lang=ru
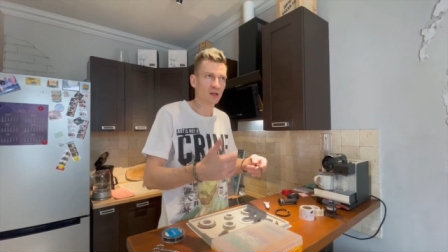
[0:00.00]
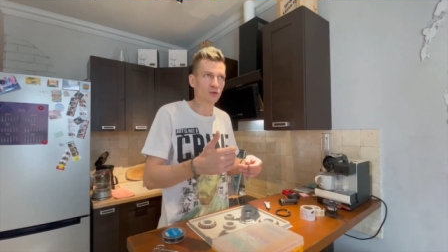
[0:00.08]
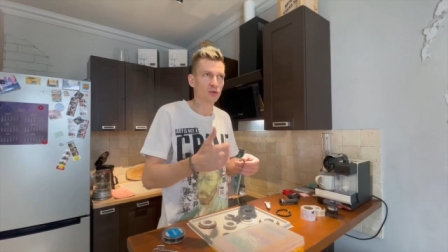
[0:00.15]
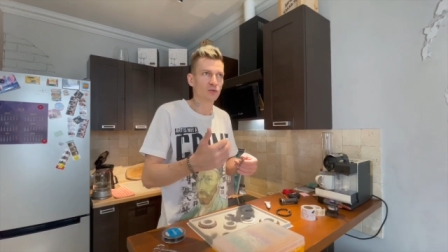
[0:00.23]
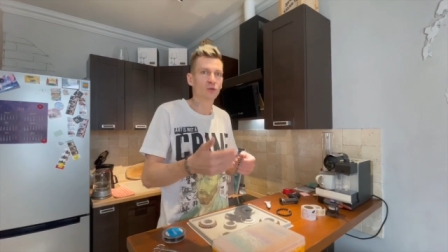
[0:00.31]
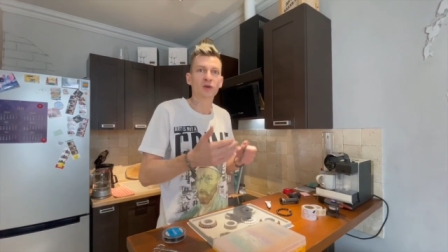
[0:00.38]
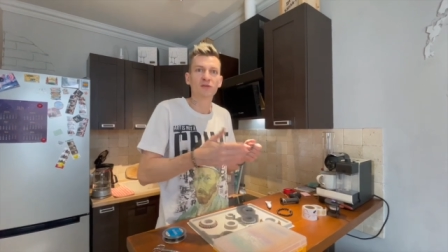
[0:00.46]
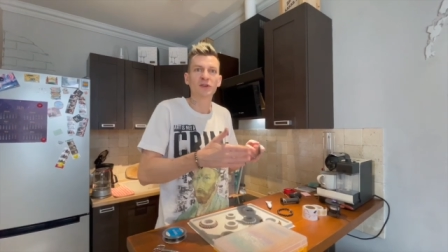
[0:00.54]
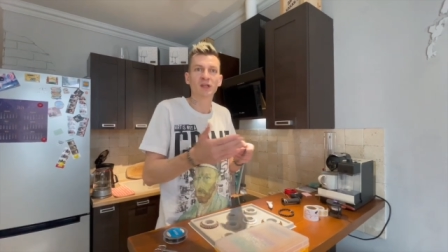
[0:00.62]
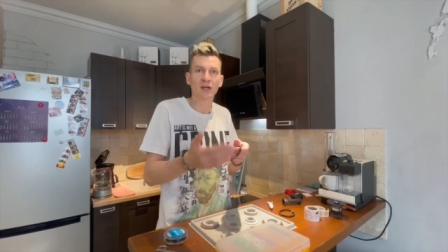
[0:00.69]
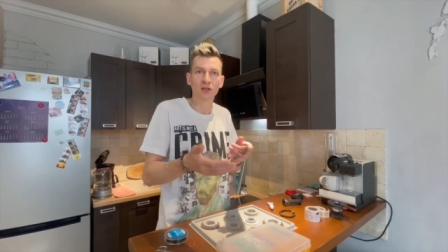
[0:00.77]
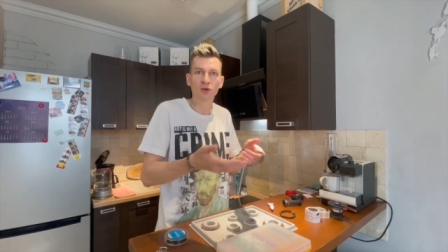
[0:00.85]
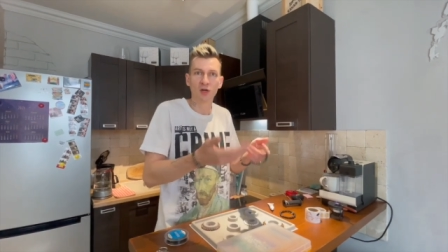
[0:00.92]
у него
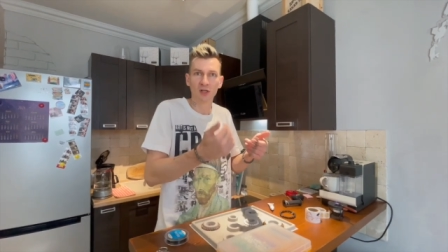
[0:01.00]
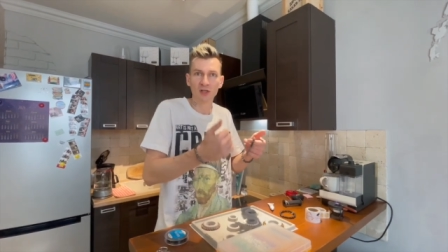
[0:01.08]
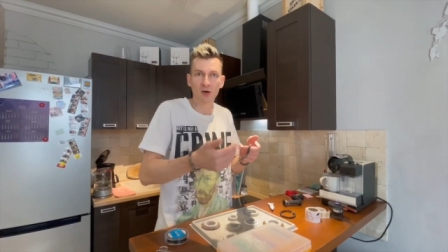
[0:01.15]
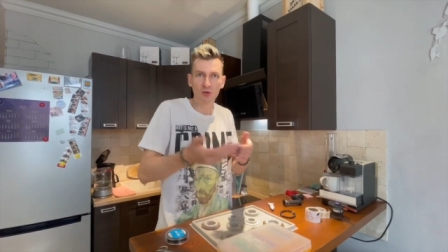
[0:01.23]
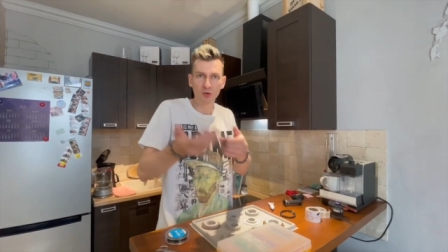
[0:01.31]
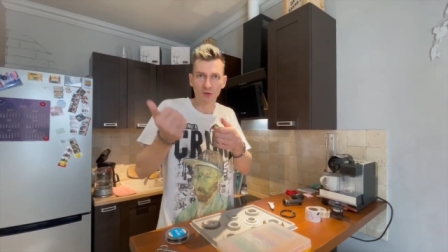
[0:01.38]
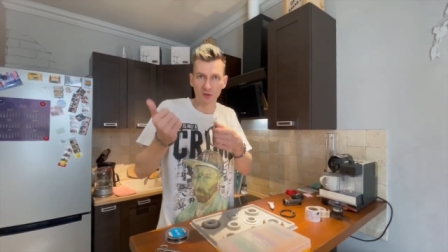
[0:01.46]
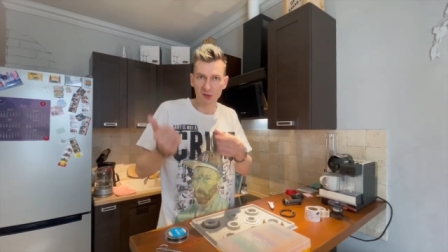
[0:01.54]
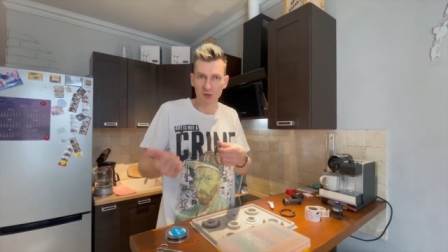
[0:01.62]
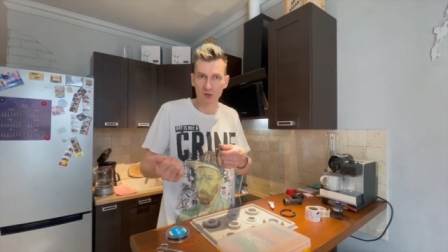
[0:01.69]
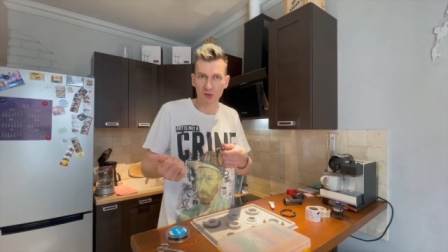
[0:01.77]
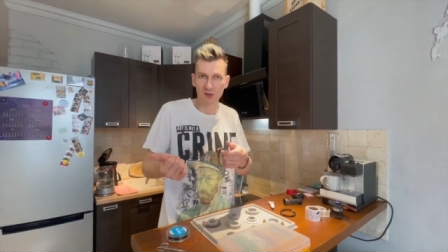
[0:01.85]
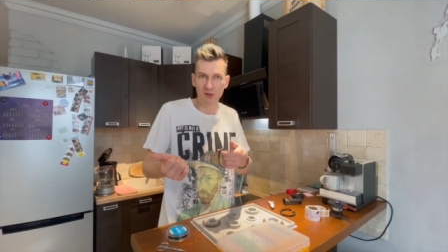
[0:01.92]
львиная доля дохода у нас
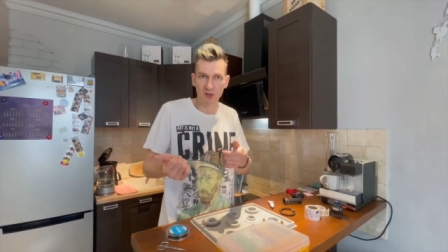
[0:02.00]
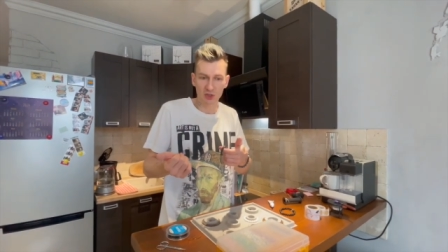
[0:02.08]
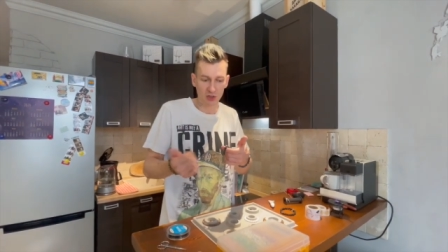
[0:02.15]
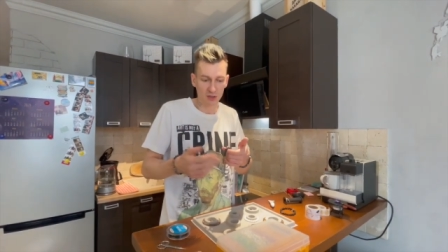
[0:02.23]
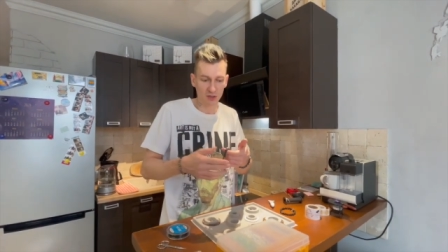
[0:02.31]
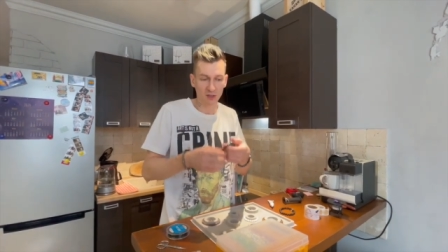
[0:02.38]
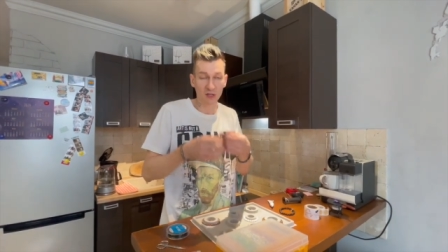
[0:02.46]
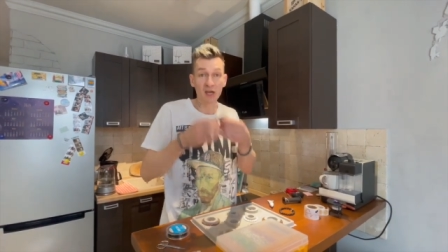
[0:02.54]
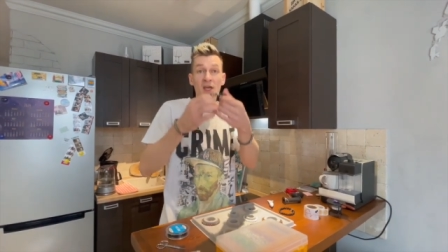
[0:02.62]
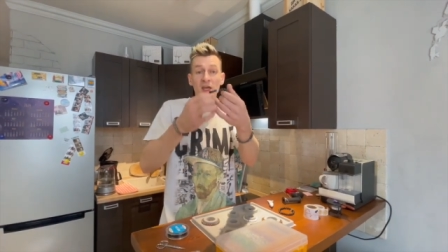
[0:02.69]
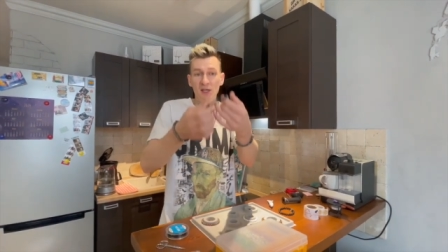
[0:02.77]
идет за защитника. Да?